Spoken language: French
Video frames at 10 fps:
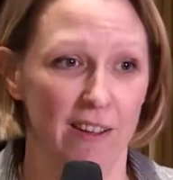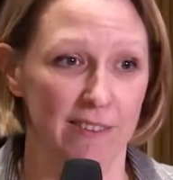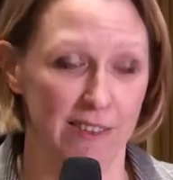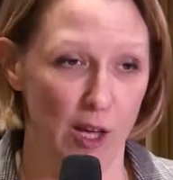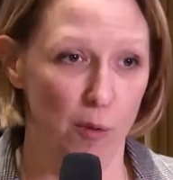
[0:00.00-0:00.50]

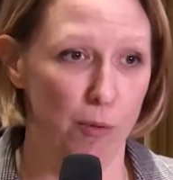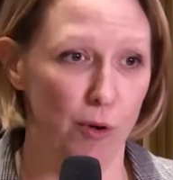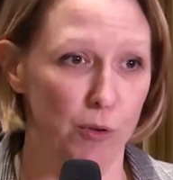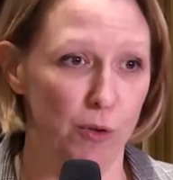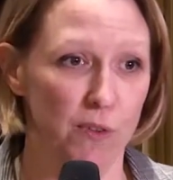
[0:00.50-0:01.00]
Ce qui est
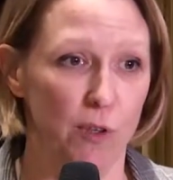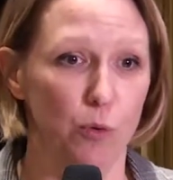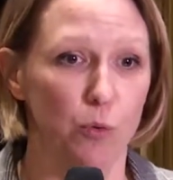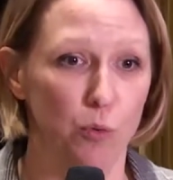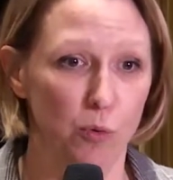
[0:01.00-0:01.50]
important, c'est
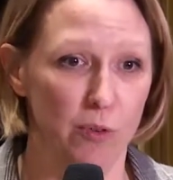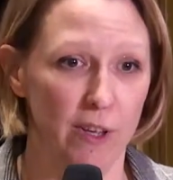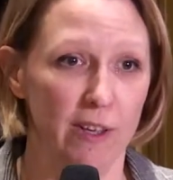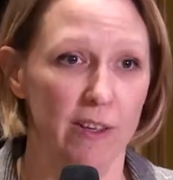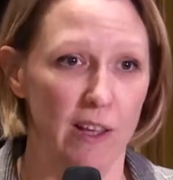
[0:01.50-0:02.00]
de
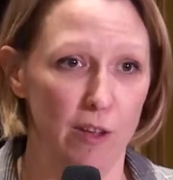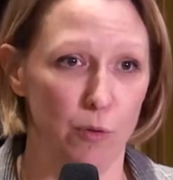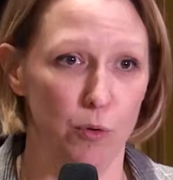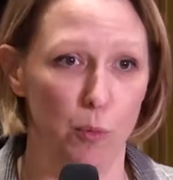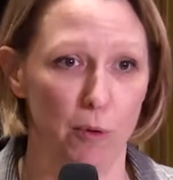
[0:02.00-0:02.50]
trouver quelle est
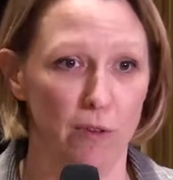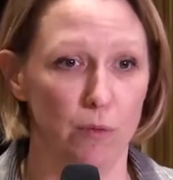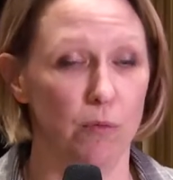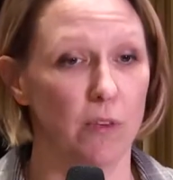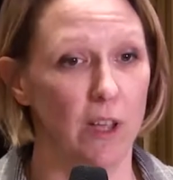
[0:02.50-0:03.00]
votre
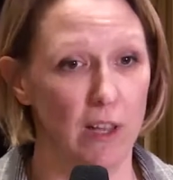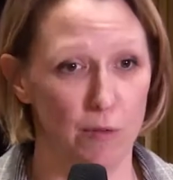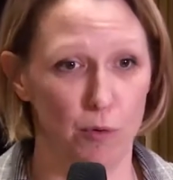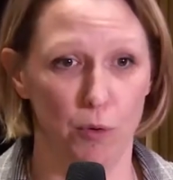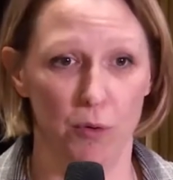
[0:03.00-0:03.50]
passion, quel est
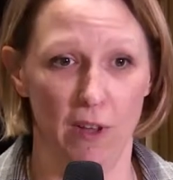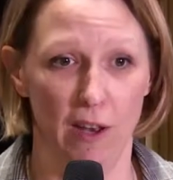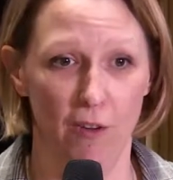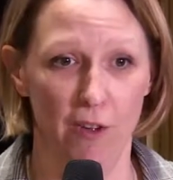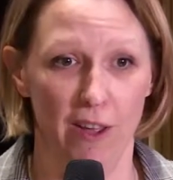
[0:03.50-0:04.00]
votre
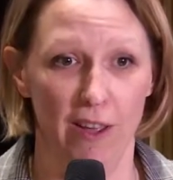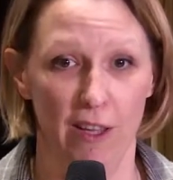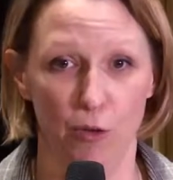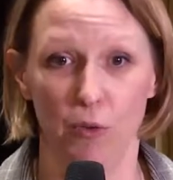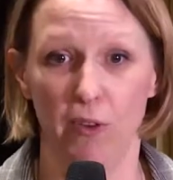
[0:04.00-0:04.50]
talent
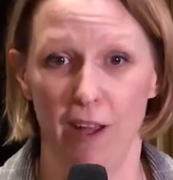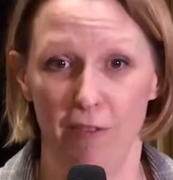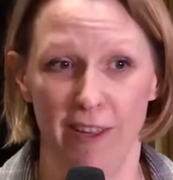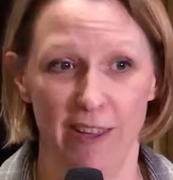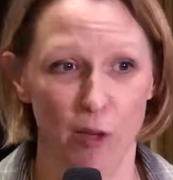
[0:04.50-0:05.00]
et de
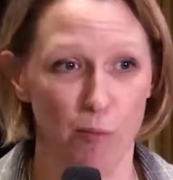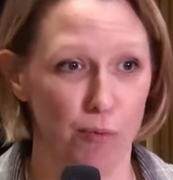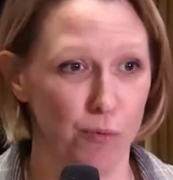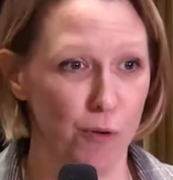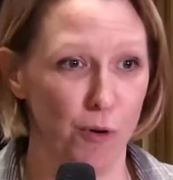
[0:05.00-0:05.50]
travailler
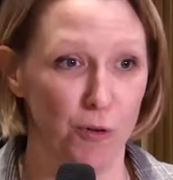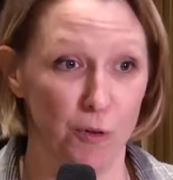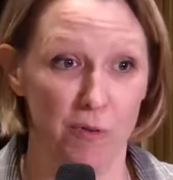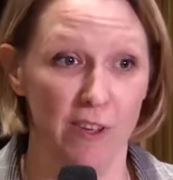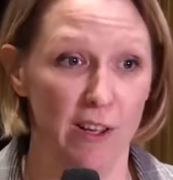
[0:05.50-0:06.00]
pour
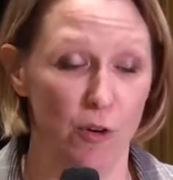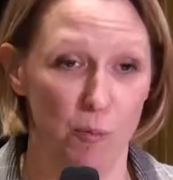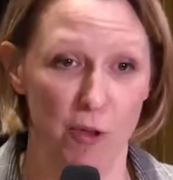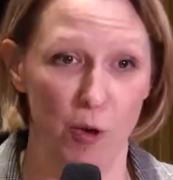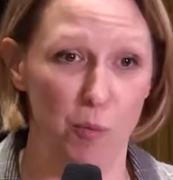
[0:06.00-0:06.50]
devenir
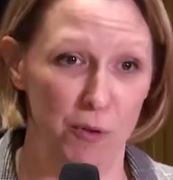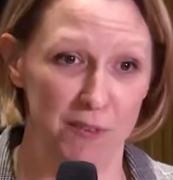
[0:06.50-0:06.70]
le meilleur